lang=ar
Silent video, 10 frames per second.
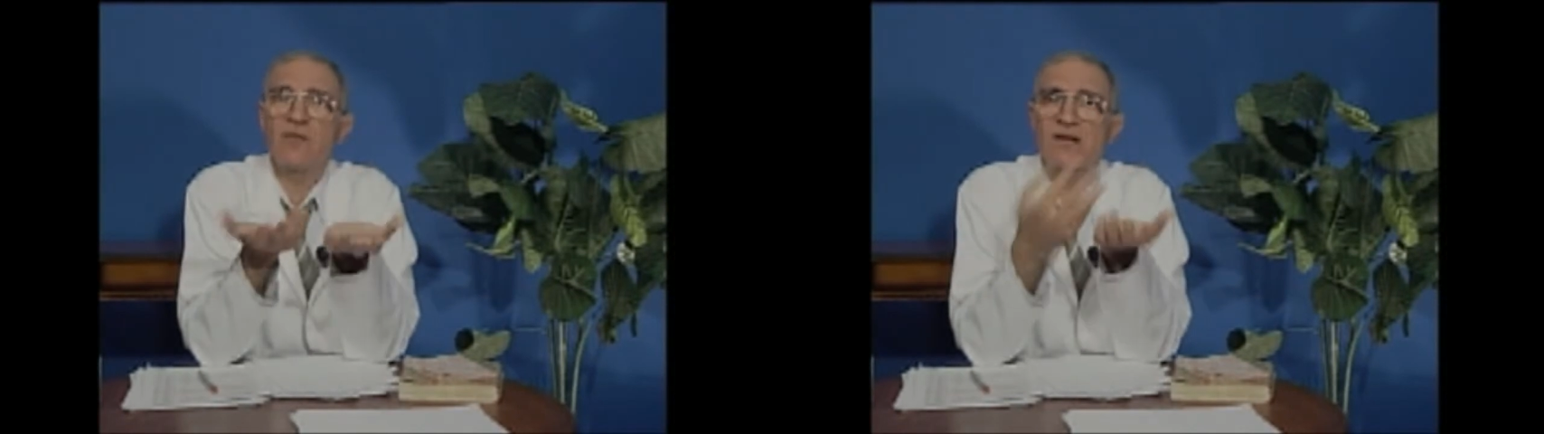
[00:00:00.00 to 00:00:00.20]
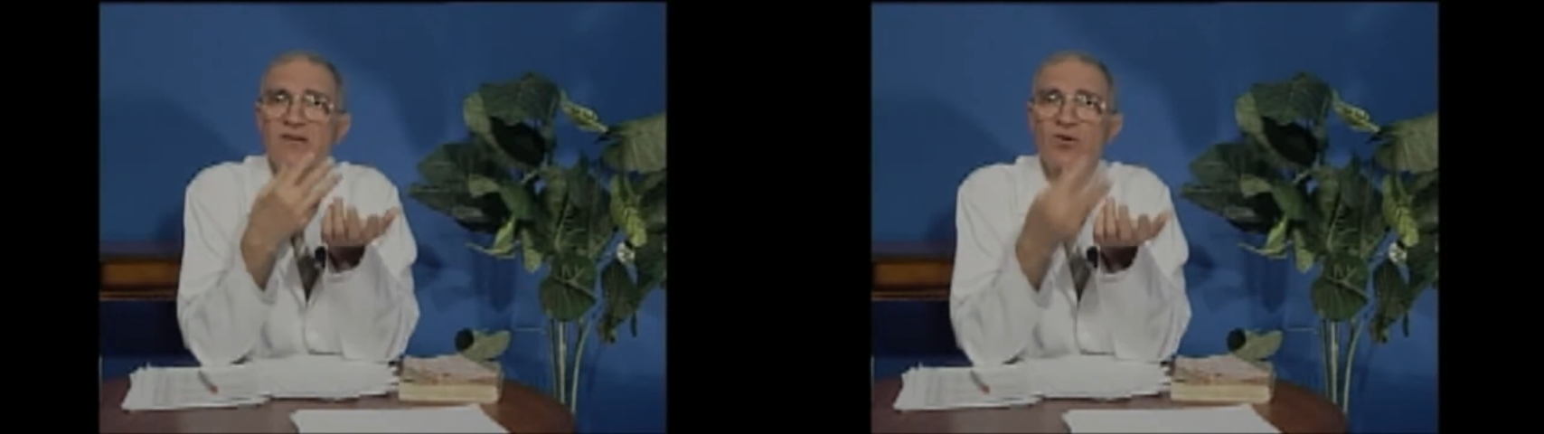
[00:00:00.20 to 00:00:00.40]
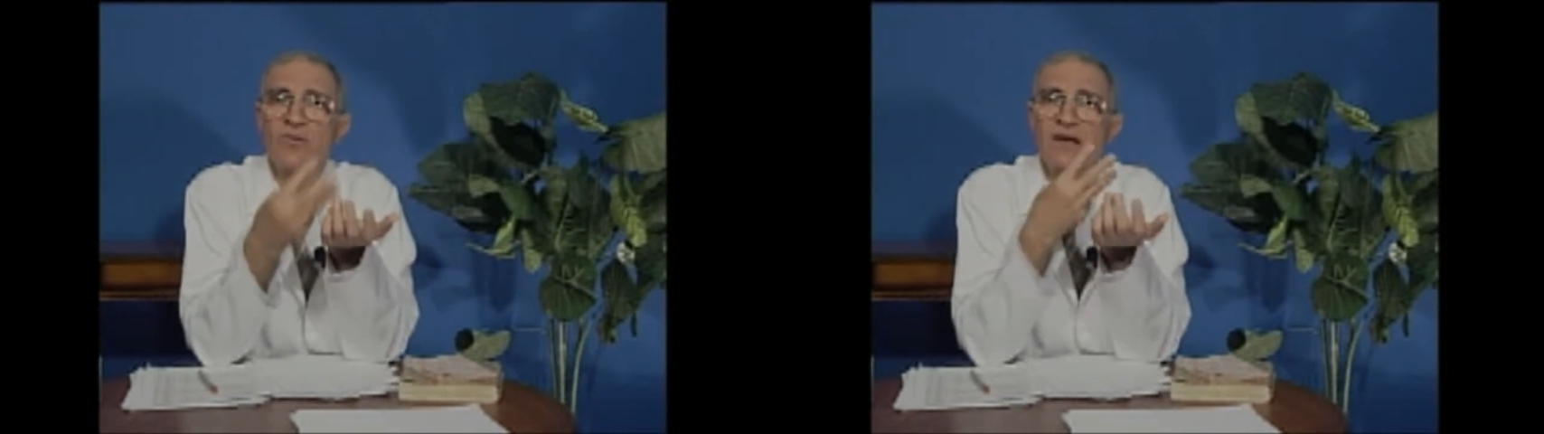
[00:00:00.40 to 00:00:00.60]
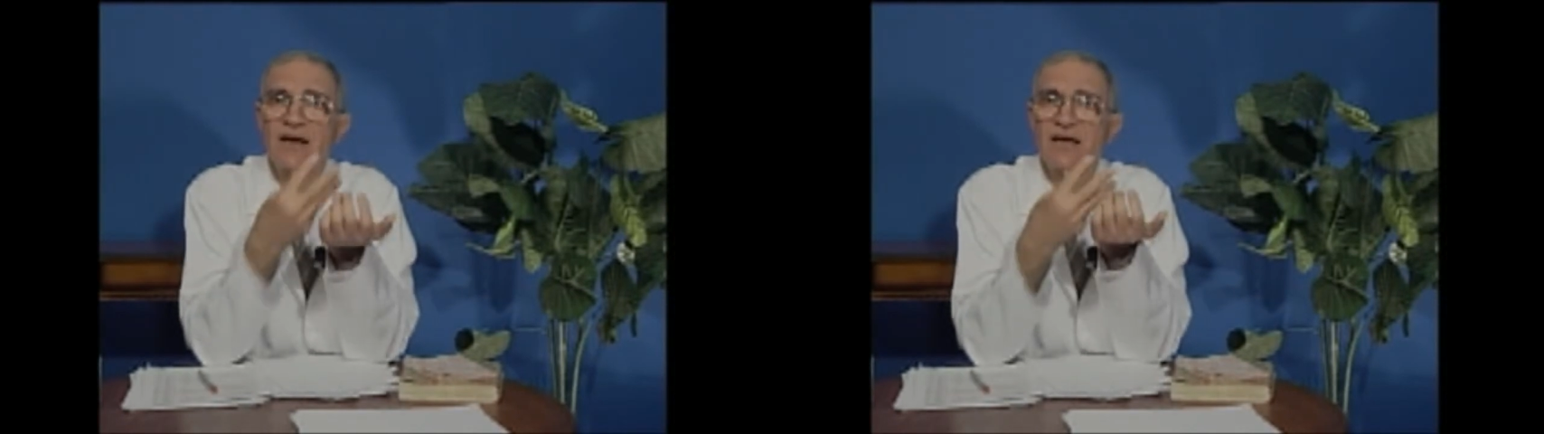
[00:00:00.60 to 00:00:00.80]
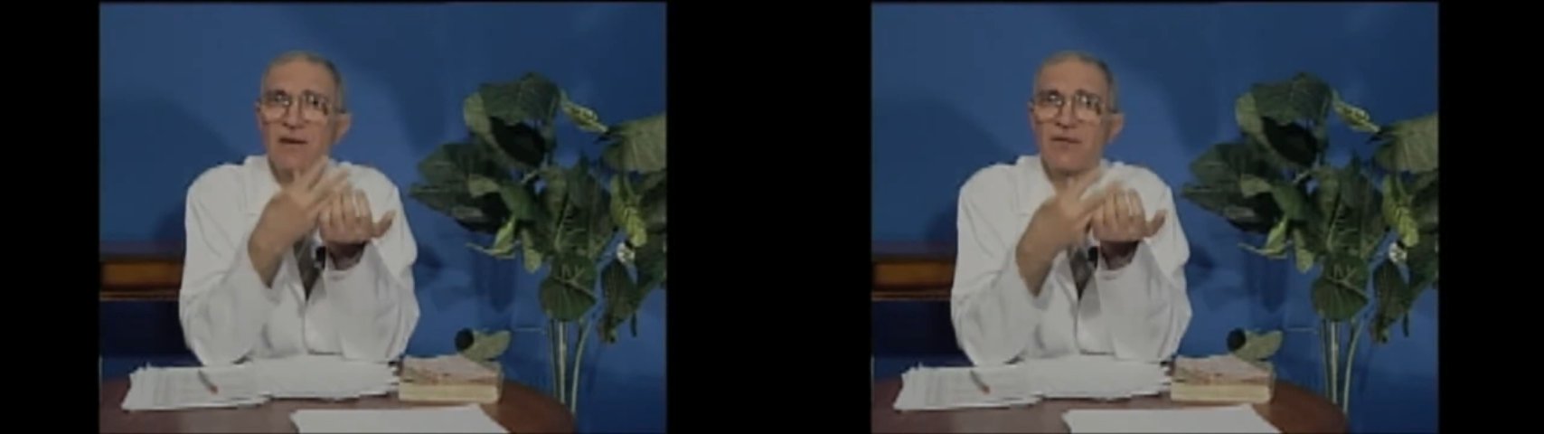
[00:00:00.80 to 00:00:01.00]
مرات يومين
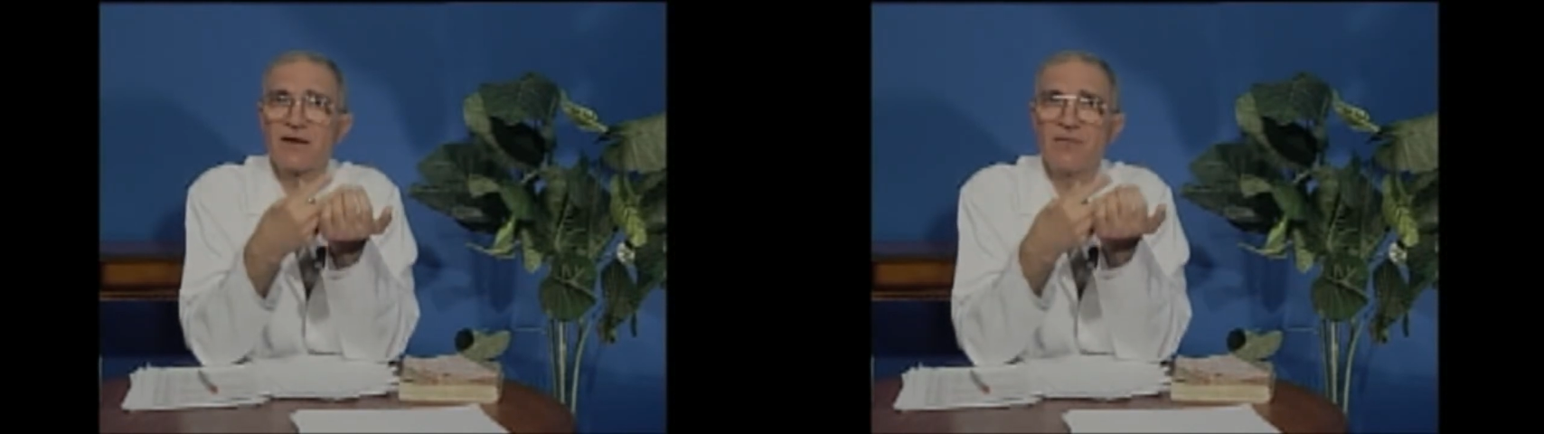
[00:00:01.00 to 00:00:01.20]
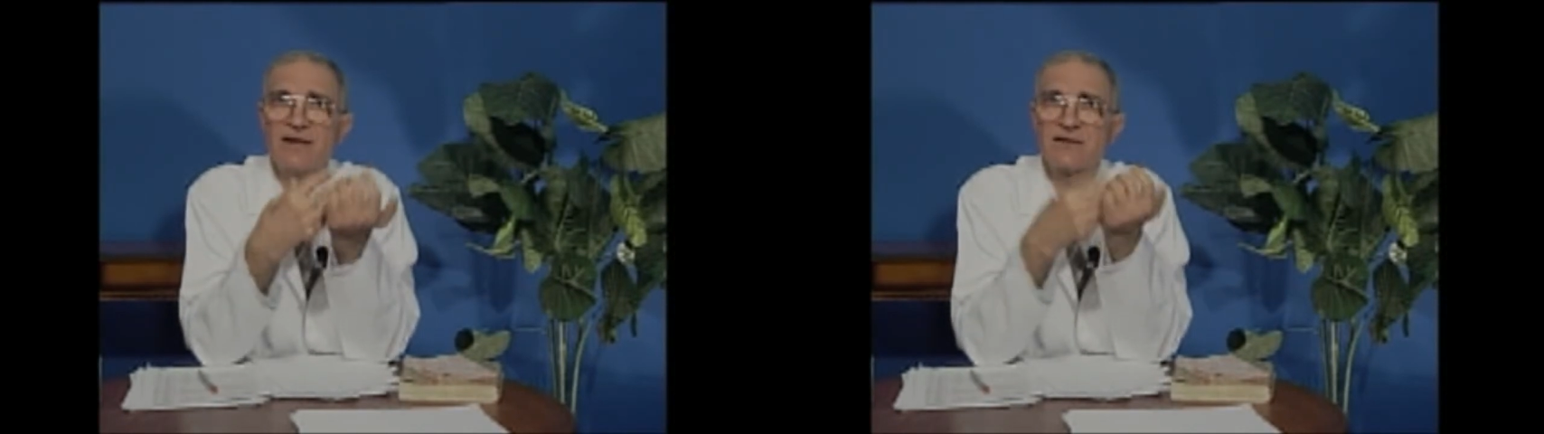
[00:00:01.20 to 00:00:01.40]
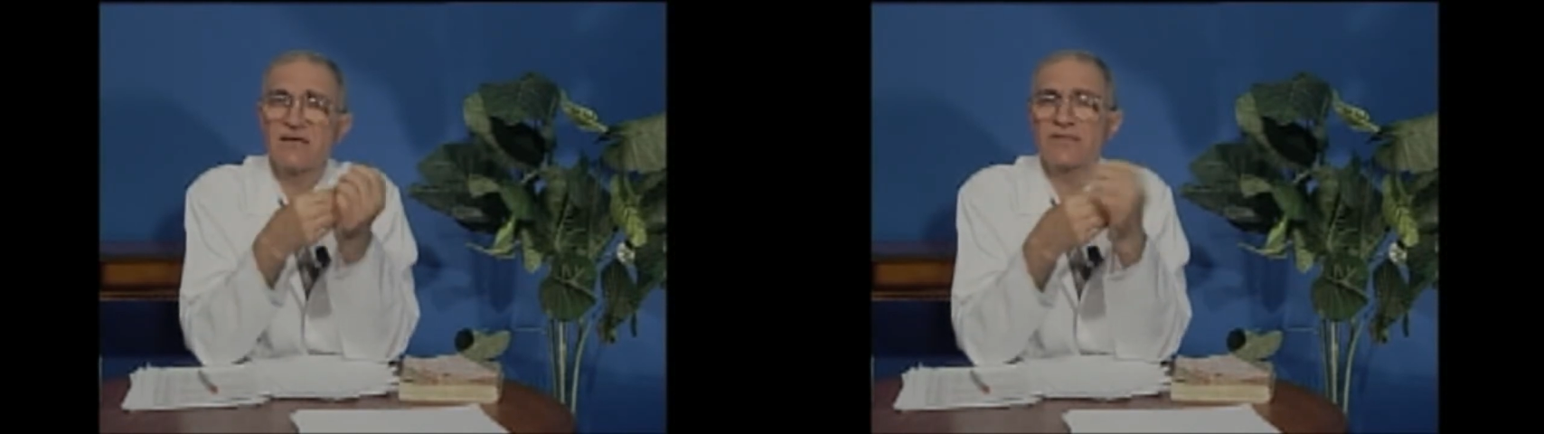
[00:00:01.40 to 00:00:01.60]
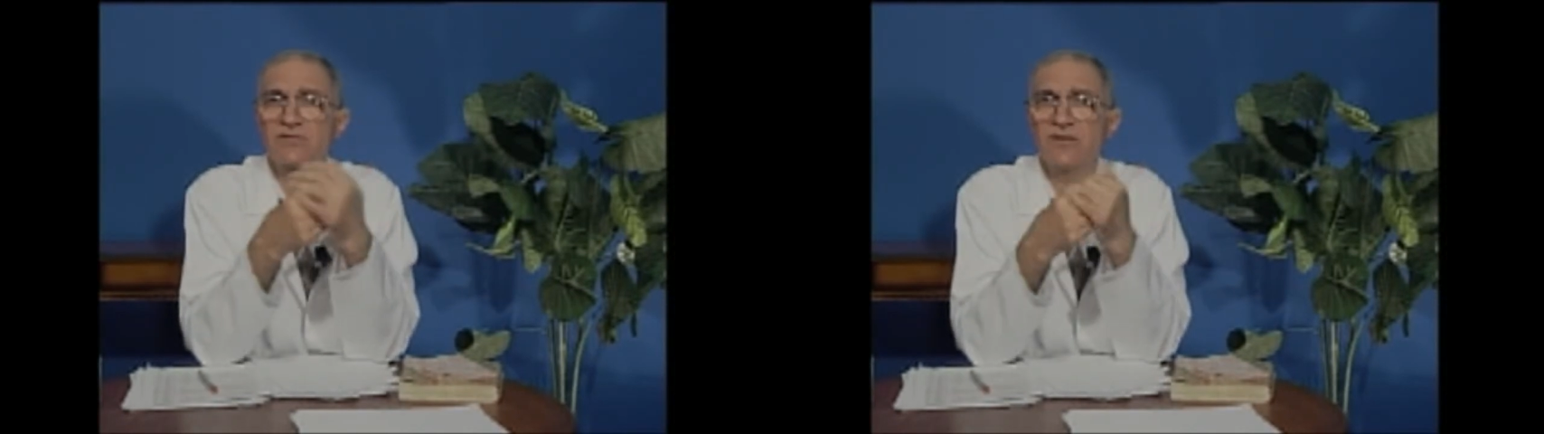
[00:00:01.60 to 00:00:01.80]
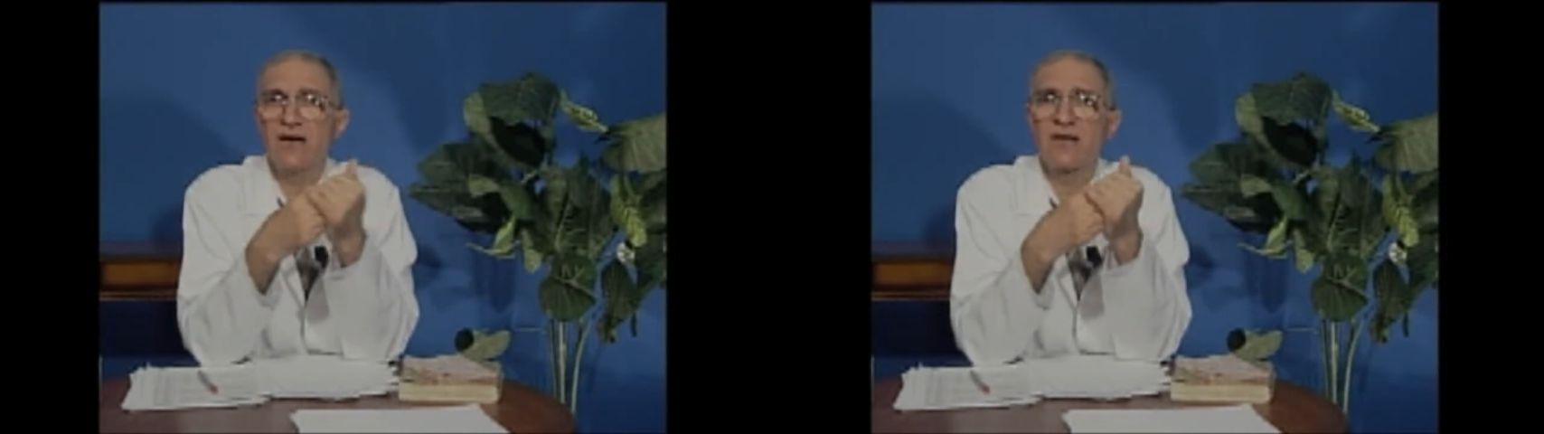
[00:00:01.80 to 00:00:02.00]
هاي اللبخه بعد ازاله
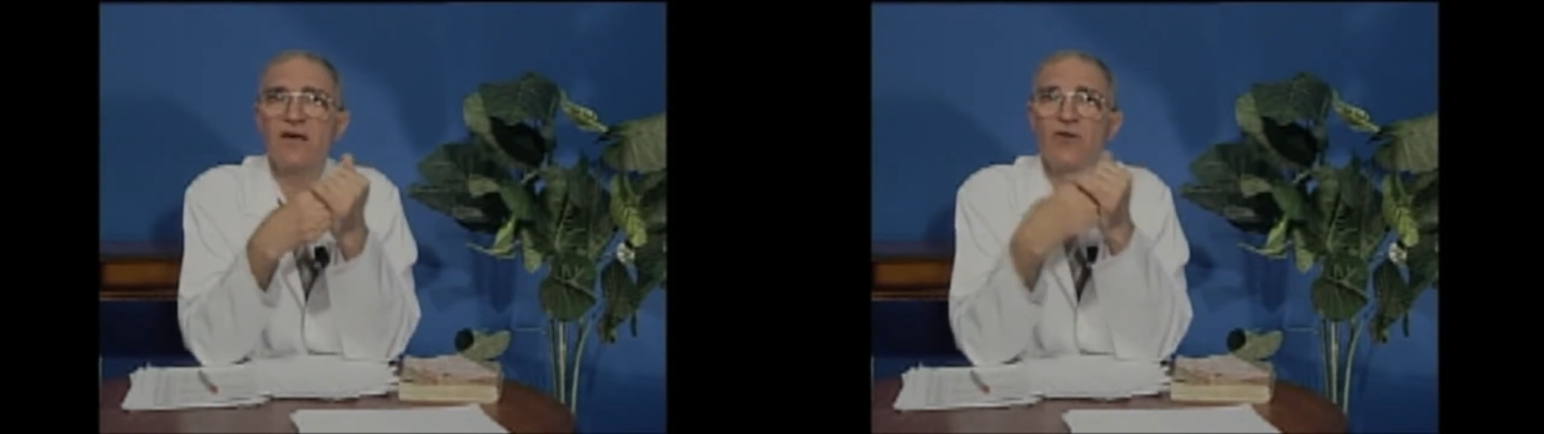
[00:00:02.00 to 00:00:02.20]
الشعر